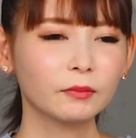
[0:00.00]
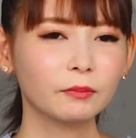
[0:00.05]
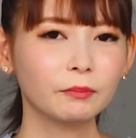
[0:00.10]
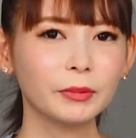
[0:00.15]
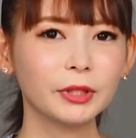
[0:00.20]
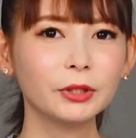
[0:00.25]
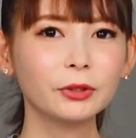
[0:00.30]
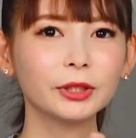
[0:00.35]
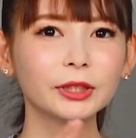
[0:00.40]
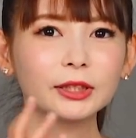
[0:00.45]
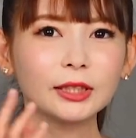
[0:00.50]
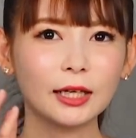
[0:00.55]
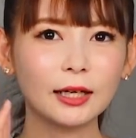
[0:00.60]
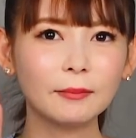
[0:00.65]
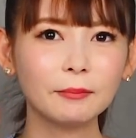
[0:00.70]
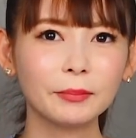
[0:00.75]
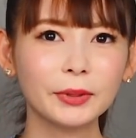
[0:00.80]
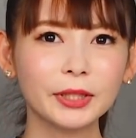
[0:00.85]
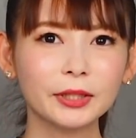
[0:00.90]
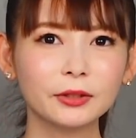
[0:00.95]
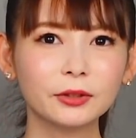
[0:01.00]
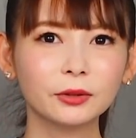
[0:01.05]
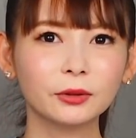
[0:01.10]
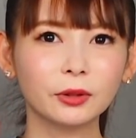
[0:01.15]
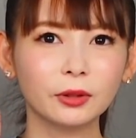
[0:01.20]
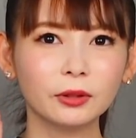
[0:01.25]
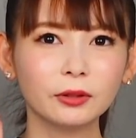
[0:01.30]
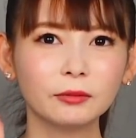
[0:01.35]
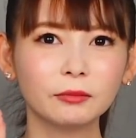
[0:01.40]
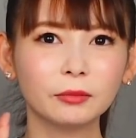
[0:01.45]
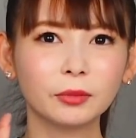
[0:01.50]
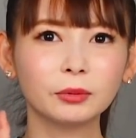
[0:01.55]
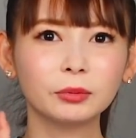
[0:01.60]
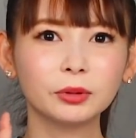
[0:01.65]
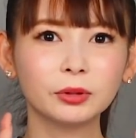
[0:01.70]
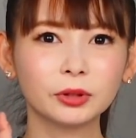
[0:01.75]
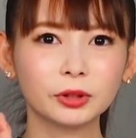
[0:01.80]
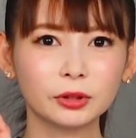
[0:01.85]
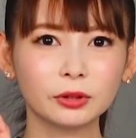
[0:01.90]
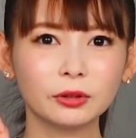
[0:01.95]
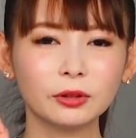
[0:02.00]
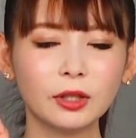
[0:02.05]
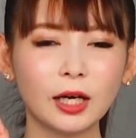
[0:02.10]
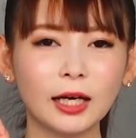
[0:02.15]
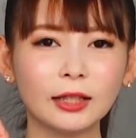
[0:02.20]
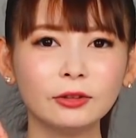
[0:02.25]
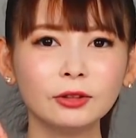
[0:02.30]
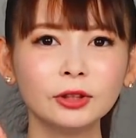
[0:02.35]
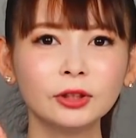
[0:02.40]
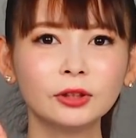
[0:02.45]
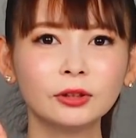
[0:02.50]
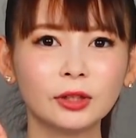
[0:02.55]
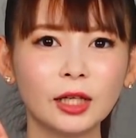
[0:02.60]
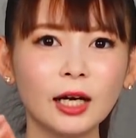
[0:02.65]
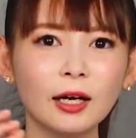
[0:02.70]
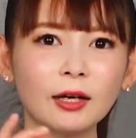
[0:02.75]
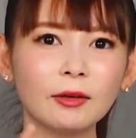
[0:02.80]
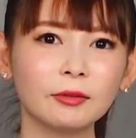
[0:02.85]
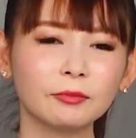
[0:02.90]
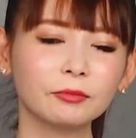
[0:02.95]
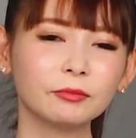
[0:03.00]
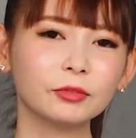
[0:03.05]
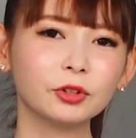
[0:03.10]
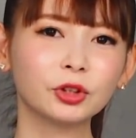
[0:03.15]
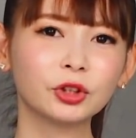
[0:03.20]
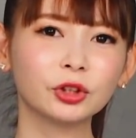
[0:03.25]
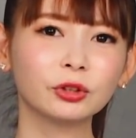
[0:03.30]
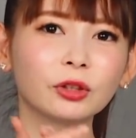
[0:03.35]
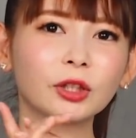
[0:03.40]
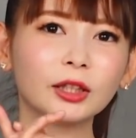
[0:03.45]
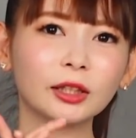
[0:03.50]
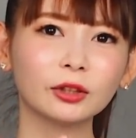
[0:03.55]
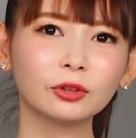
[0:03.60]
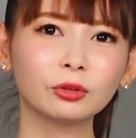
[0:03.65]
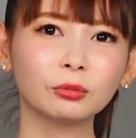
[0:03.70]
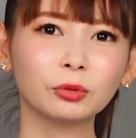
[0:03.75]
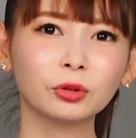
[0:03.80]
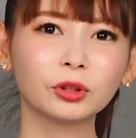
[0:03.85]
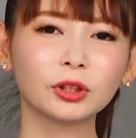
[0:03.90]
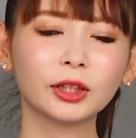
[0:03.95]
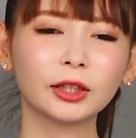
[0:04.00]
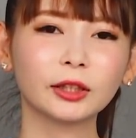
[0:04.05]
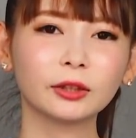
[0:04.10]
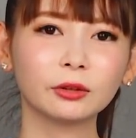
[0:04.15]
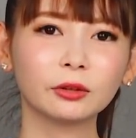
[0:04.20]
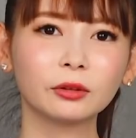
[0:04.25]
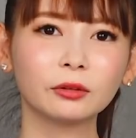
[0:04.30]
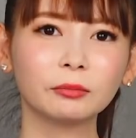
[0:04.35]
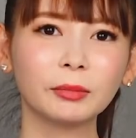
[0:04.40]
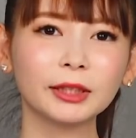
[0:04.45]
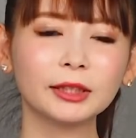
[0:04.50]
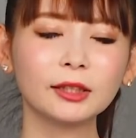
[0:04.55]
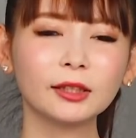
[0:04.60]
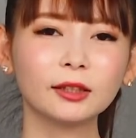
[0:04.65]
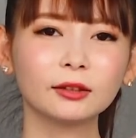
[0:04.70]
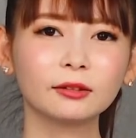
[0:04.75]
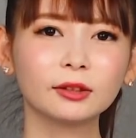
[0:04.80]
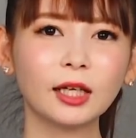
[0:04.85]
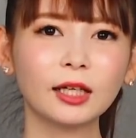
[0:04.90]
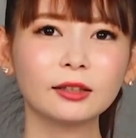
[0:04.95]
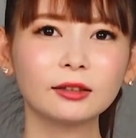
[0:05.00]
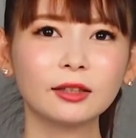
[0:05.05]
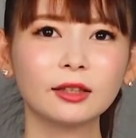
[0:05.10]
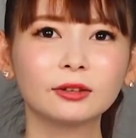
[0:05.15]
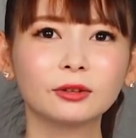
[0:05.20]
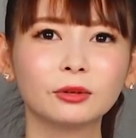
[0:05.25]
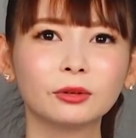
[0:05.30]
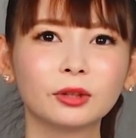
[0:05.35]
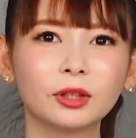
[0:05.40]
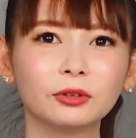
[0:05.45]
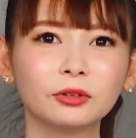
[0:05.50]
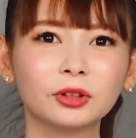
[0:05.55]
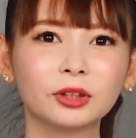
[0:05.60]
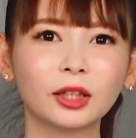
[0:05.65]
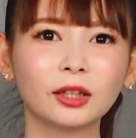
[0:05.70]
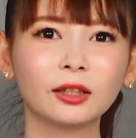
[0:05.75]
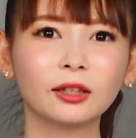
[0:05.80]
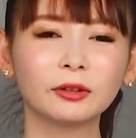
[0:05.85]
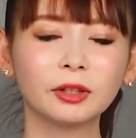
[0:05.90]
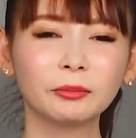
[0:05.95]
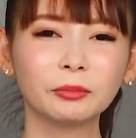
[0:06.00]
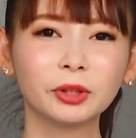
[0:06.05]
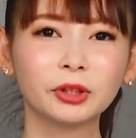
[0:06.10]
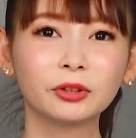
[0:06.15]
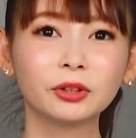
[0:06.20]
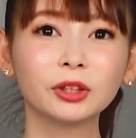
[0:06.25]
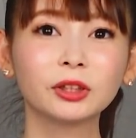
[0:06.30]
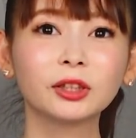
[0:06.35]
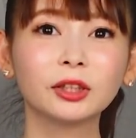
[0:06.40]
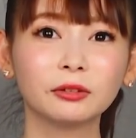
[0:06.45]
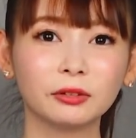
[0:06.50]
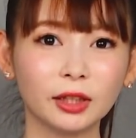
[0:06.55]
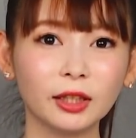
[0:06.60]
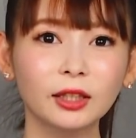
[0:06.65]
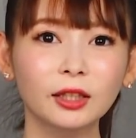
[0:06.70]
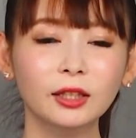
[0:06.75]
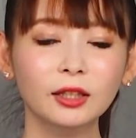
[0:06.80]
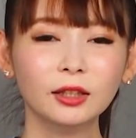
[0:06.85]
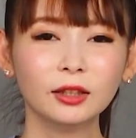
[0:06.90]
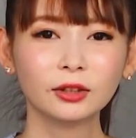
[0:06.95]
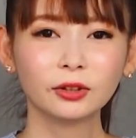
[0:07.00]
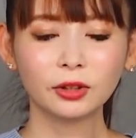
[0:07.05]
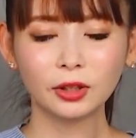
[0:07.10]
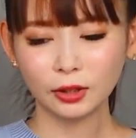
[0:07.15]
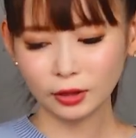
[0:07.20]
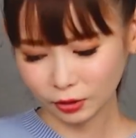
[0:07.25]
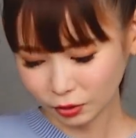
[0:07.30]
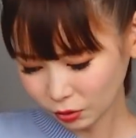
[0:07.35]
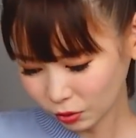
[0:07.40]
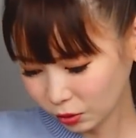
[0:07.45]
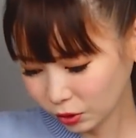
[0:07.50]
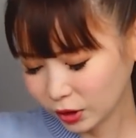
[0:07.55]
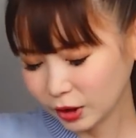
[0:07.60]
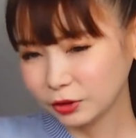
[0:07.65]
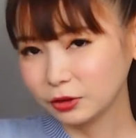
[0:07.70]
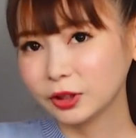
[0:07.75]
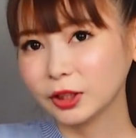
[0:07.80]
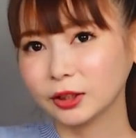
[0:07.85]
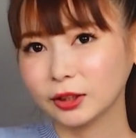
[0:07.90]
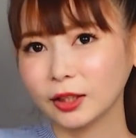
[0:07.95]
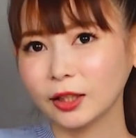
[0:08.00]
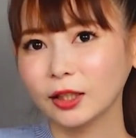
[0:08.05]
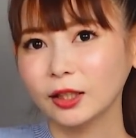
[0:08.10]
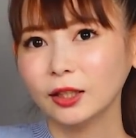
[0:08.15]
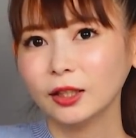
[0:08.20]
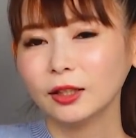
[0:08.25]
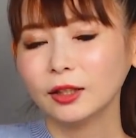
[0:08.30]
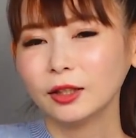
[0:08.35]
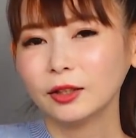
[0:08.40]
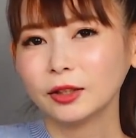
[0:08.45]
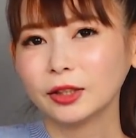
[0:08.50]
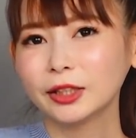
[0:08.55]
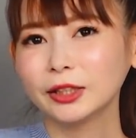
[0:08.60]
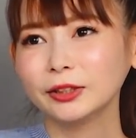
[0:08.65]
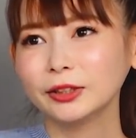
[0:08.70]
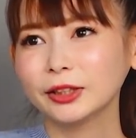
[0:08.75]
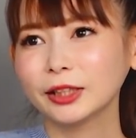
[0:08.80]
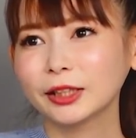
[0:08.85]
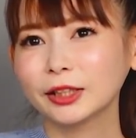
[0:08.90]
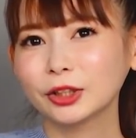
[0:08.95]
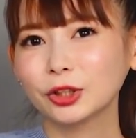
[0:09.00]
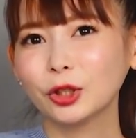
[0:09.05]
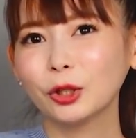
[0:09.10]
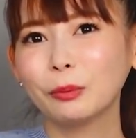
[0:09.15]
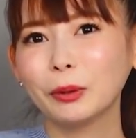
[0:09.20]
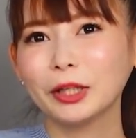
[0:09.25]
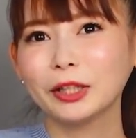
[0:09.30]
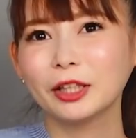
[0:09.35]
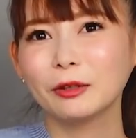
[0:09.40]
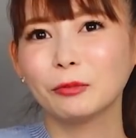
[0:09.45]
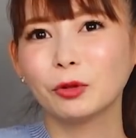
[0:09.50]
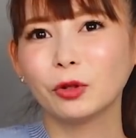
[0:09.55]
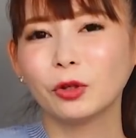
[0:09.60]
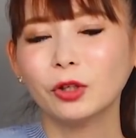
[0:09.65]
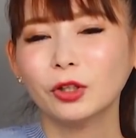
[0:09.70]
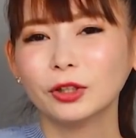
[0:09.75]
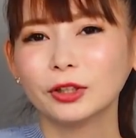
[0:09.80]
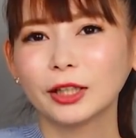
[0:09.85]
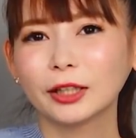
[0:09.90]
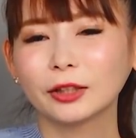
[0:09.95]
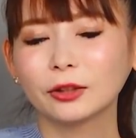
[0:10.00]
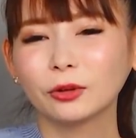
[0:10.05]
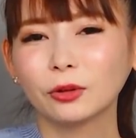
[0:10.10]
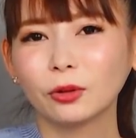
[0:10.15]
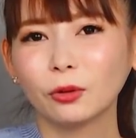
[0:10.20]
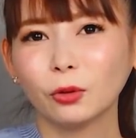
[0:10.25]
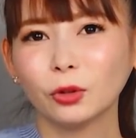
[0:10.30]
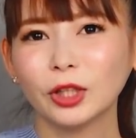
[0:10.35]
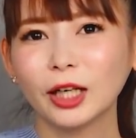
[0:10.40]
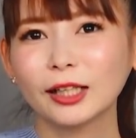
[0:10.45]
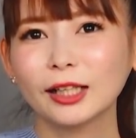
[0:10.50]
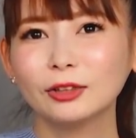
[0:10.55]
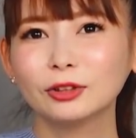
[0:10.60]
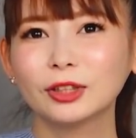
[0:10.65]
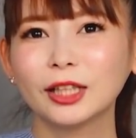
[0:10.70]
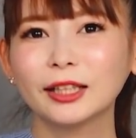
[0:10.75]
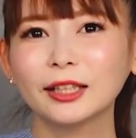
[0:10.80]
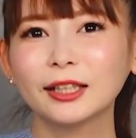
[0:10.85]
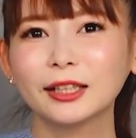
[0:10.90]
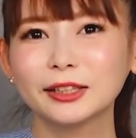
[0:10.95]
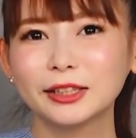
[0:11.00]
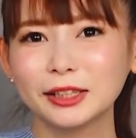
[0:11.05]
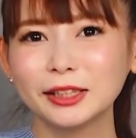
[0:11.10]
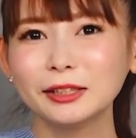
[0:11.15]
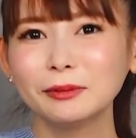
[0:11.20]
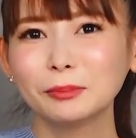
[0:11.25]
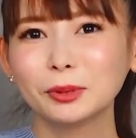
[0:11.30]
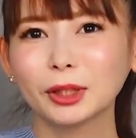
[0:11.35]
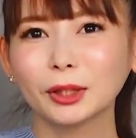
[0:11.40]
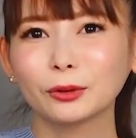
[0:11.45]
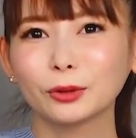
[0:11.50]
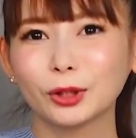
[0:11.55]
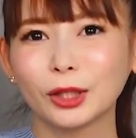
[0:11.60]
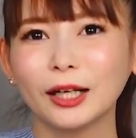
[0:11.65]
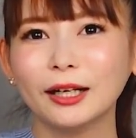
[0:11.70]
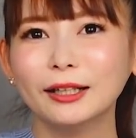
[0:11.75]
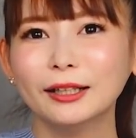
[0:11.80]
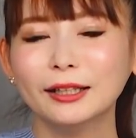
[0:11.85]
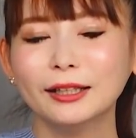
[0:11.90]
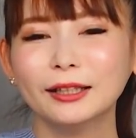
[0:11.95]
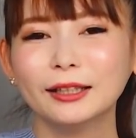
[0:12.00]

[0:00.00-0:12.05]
緑さん、ピンクのボブの人、あの人が打つのかなと思ったけど、まさかのさくらの方が打ったからね、びっくりしたよね。それここで受けて旧劇場版でもだけどお腹打たれがち美里さん